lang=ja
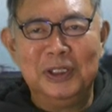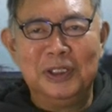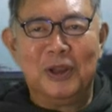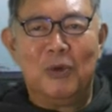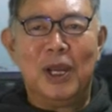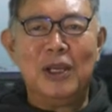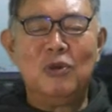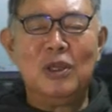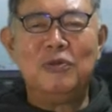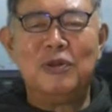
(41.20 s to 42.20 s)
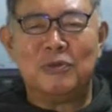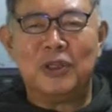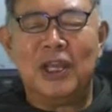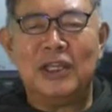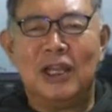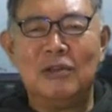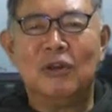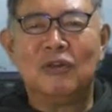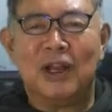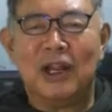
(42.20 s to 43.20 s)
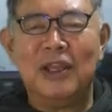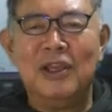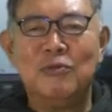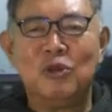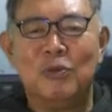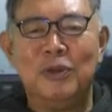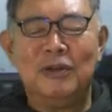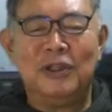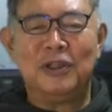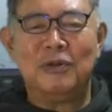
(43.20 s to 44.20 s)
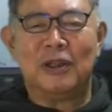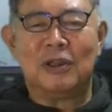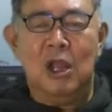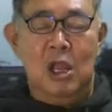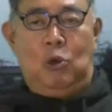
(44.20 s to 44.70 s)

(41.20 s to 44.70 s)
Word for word: だからワイド FM でやりますから AM 止めるねって言われたら